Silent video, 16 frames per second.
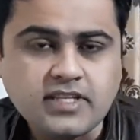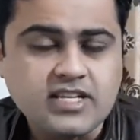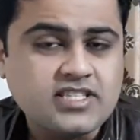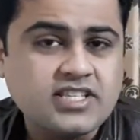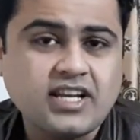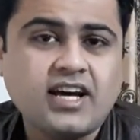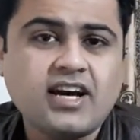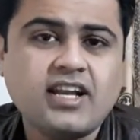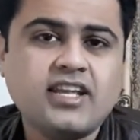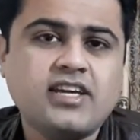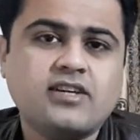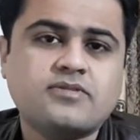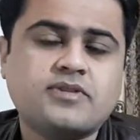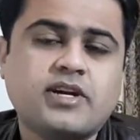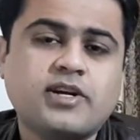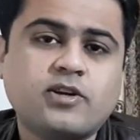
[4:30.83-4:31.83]
चला लें
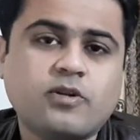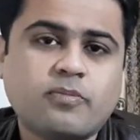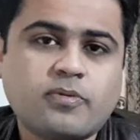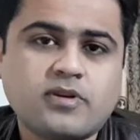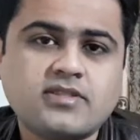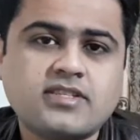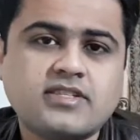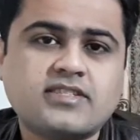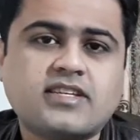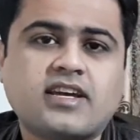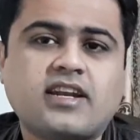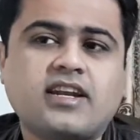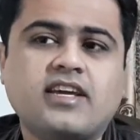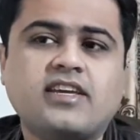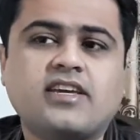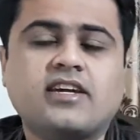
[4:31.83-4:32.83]
उस डाटे को प्रोसेस कर
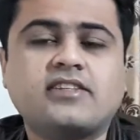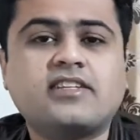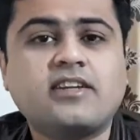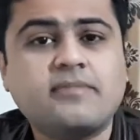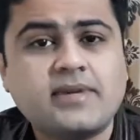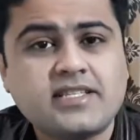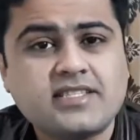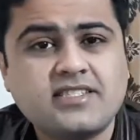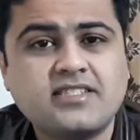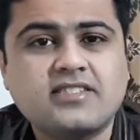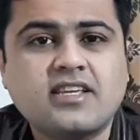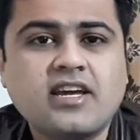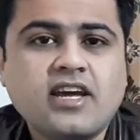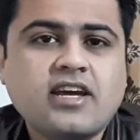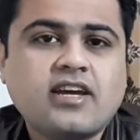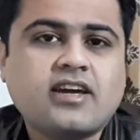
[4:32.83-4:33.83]
लें या इतने मैसेजेस
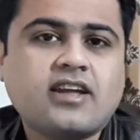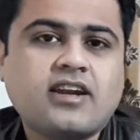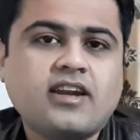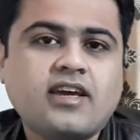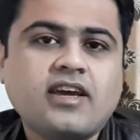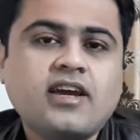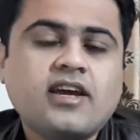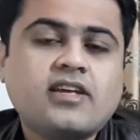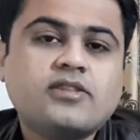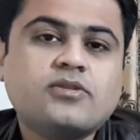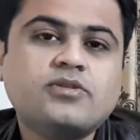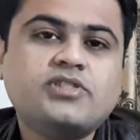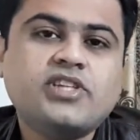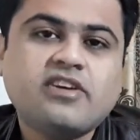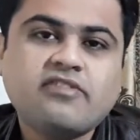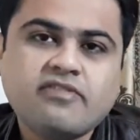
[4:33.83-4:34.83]
कर लें तो
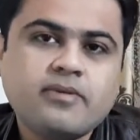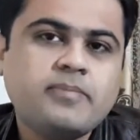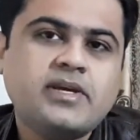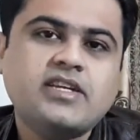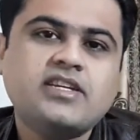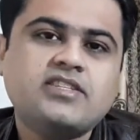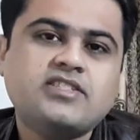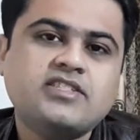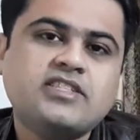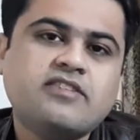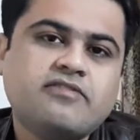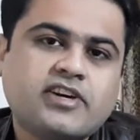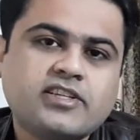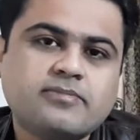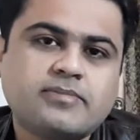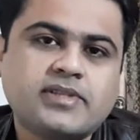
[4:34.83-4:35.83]
ये हमें ये चीज़ें
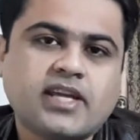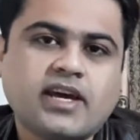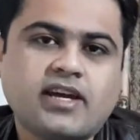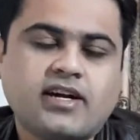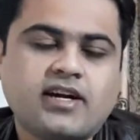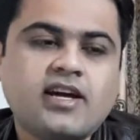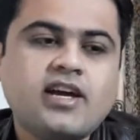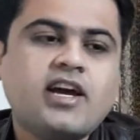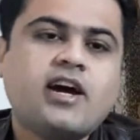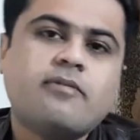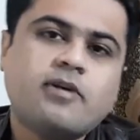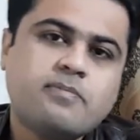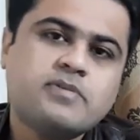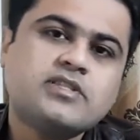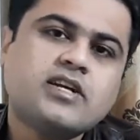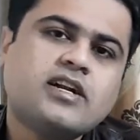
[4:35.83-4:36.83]
वक्त बताएगा हमारे
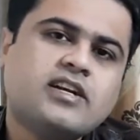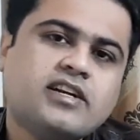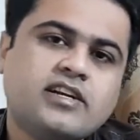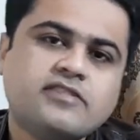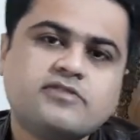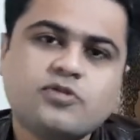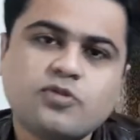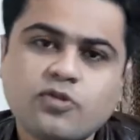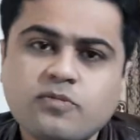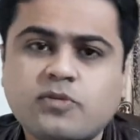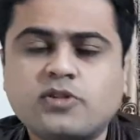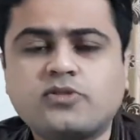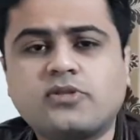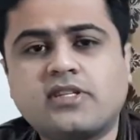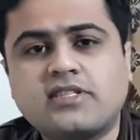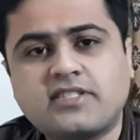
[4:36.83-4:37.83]
पास अल्टरनेटिव ज़रूर
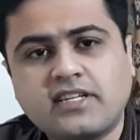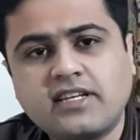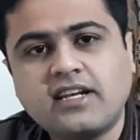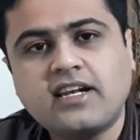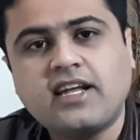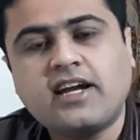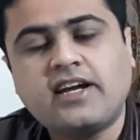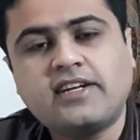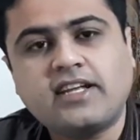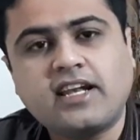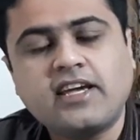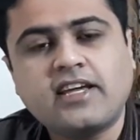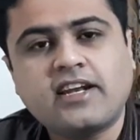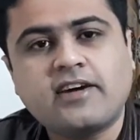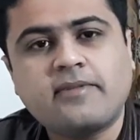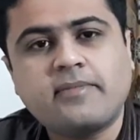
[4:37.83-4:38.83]
मौजूद है सिग्नल है
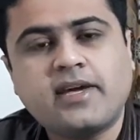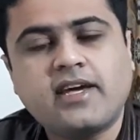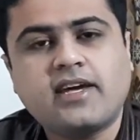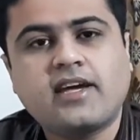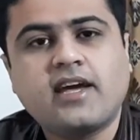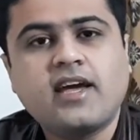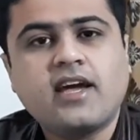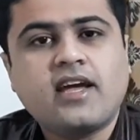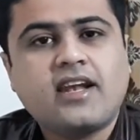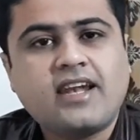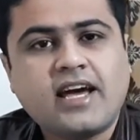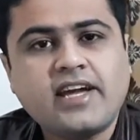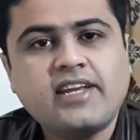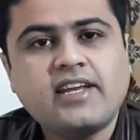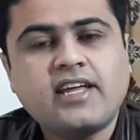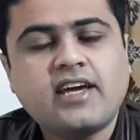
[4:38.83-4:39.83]
टेलीग्राम है
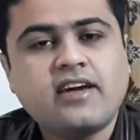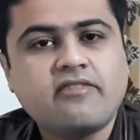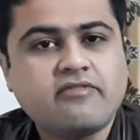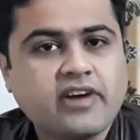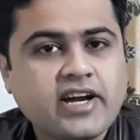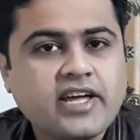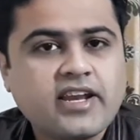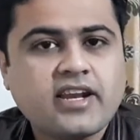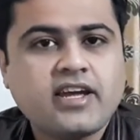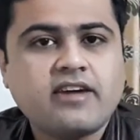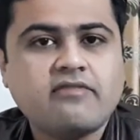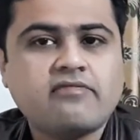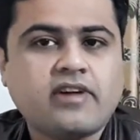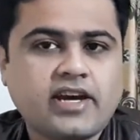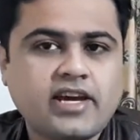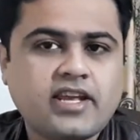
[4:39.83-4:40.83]
लाइन है वायर है
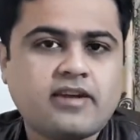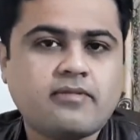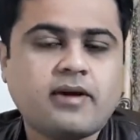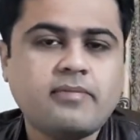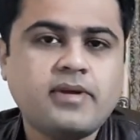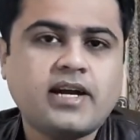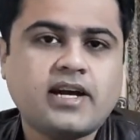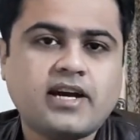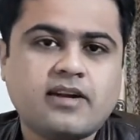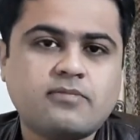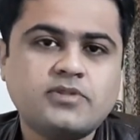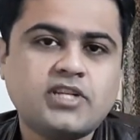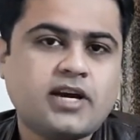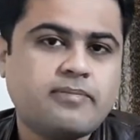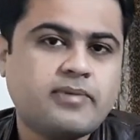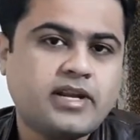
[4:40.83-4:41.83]
वायर अभी अगर मुझे
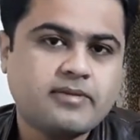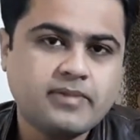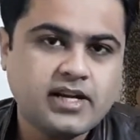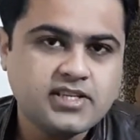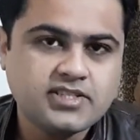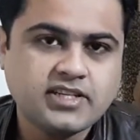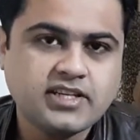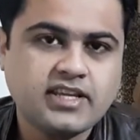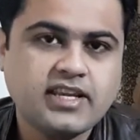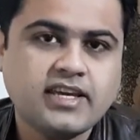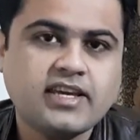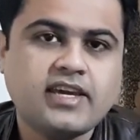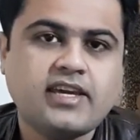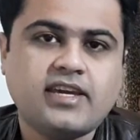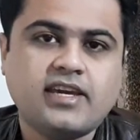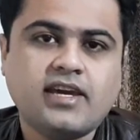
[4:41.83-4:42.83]
आप रिकमेंडेशन के लिए
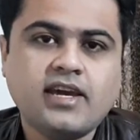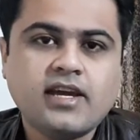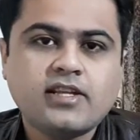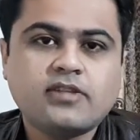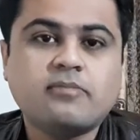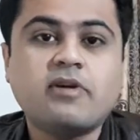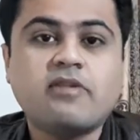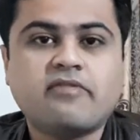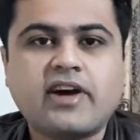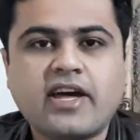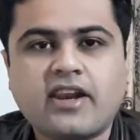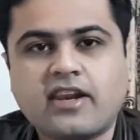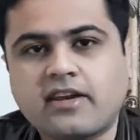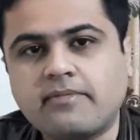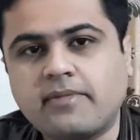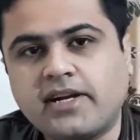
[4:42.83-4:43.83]
कहेंगे तो मैं वायर
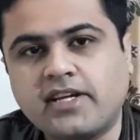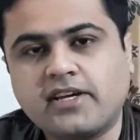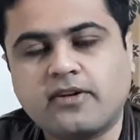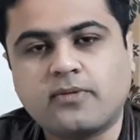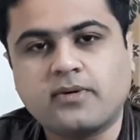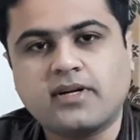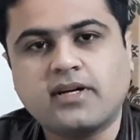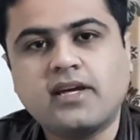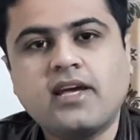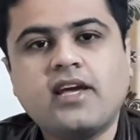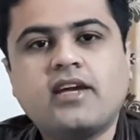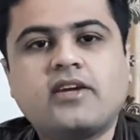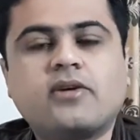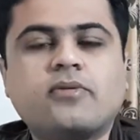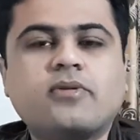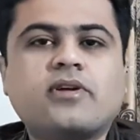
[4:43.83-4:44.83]
रिकमेंड करूँगा
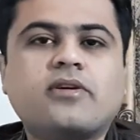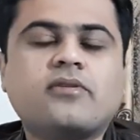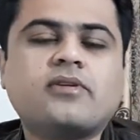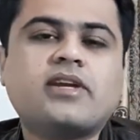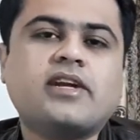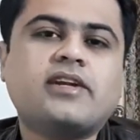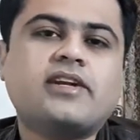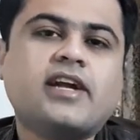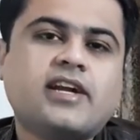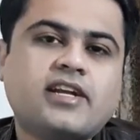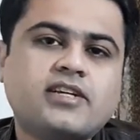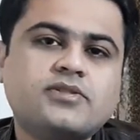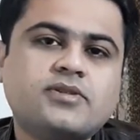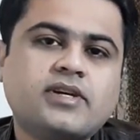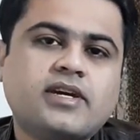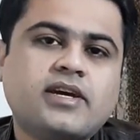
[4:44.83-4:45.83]
क्योंकि उनके डाटा
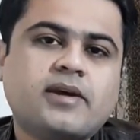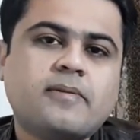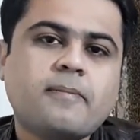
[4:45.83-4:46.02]
जो है